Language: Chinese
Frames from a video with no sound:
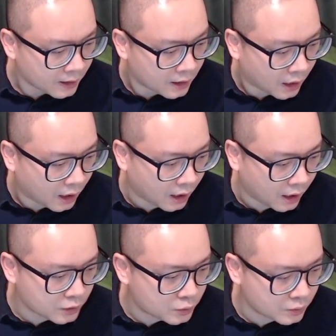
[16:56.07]

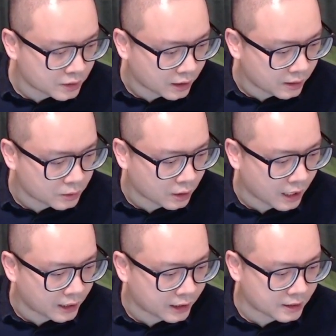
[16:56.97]
Susan Lim 说哪
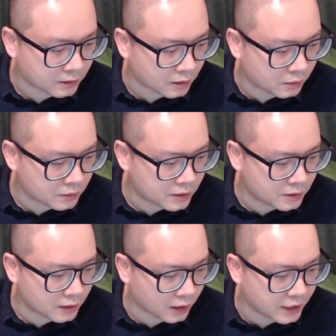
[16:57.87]
里可以找到公
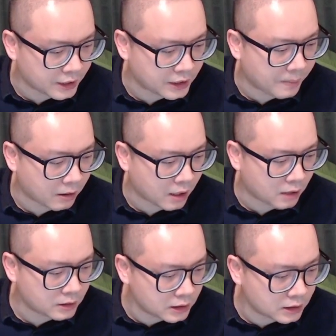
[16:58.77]
司的业绩报告
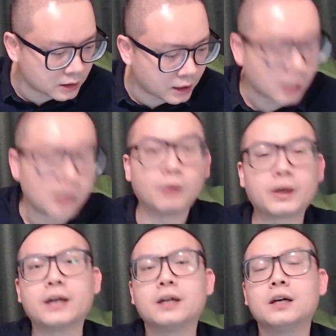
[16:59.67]
日呢
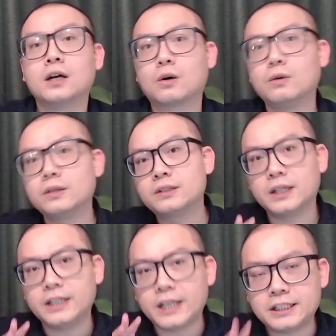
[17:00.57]
？OK， 公司
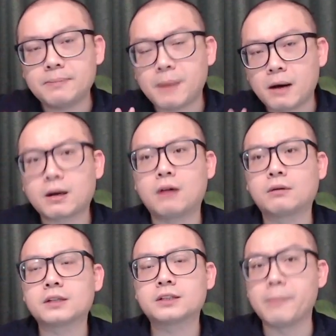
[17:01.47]
的业绩报告
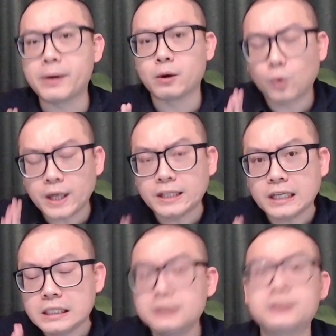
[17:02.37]
呢是没有规
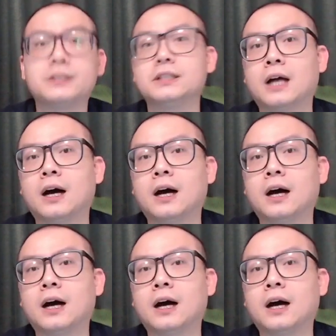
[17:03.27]
定日期的，